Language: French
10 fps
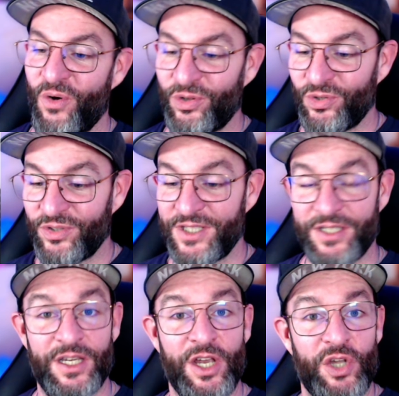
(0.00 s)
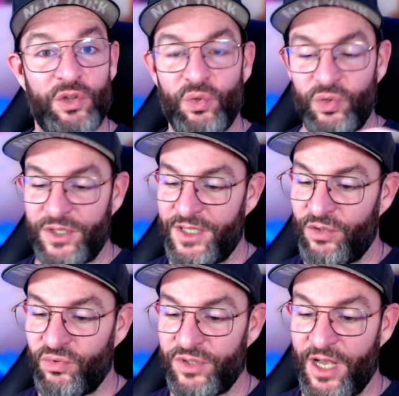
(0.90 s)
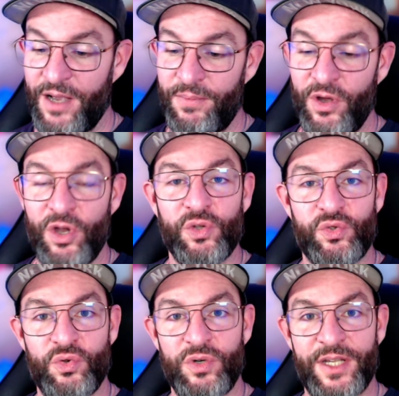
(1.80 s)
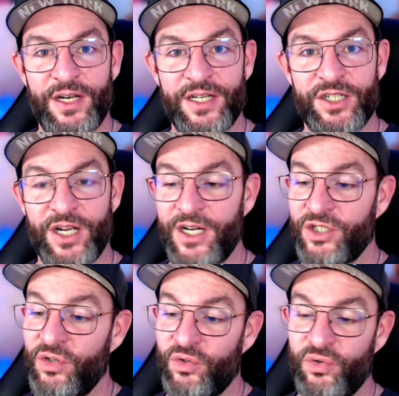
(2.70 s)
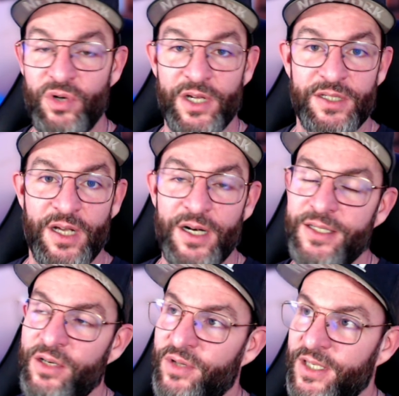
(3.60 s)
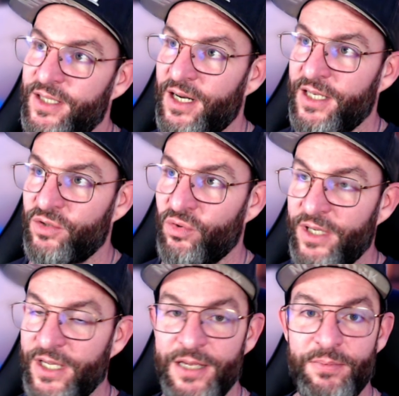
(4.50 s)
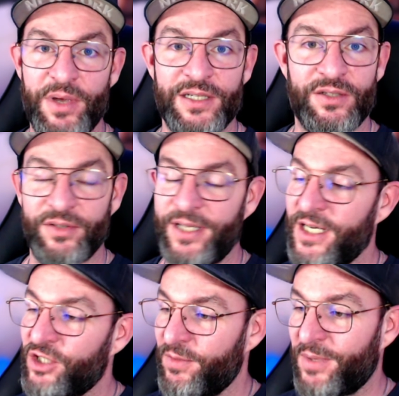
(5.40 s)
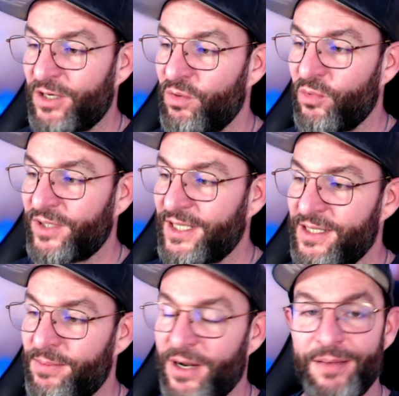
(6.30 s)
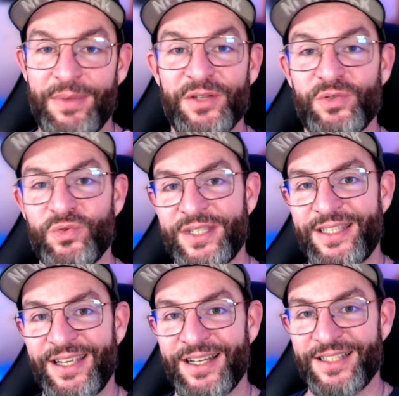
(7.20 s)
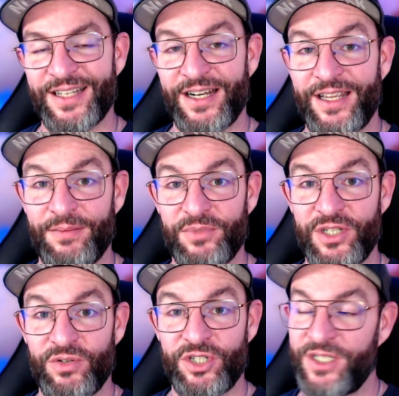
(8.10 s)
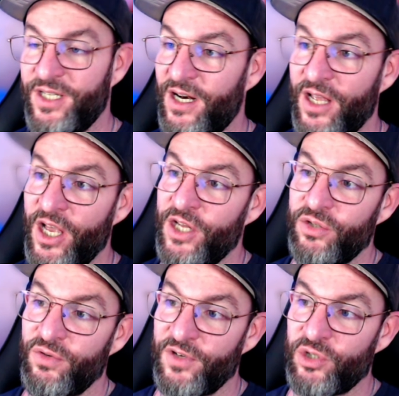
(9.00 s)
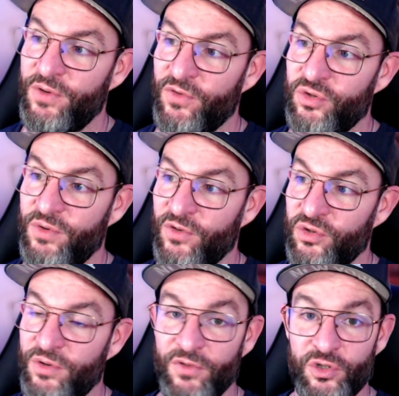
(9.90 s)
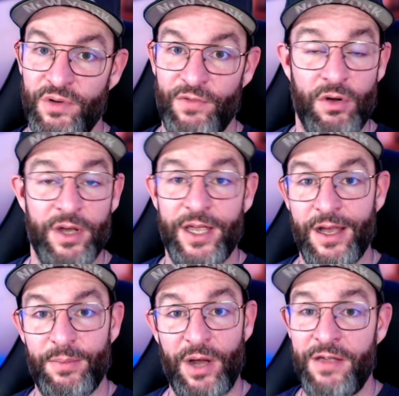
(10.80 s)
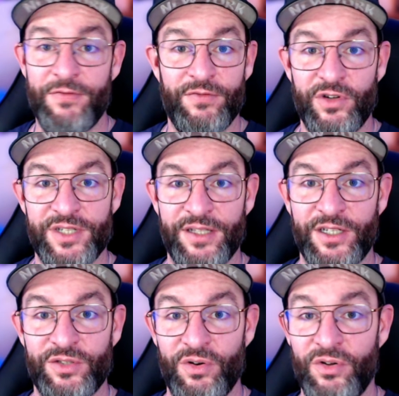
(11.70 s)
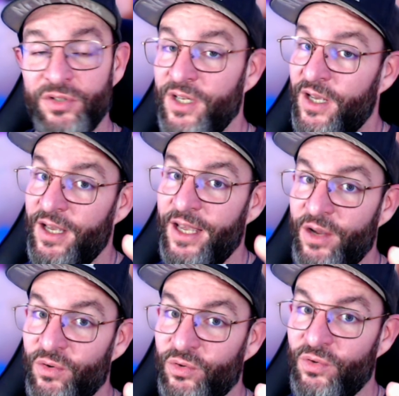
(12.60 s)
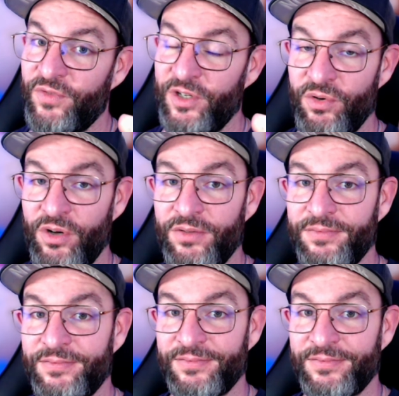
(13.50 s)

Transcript: on retourne ici. Donc c'est tout simple, tu le télécharges, tu l'installes, c'est une installation hyper standard, je vais pas te le montrer, c'est pas la peine, tu sais installer un petit logiciel, tu fais suivant, suivant, suivant, suivant, et après, Voice Attack se lance et on le configure.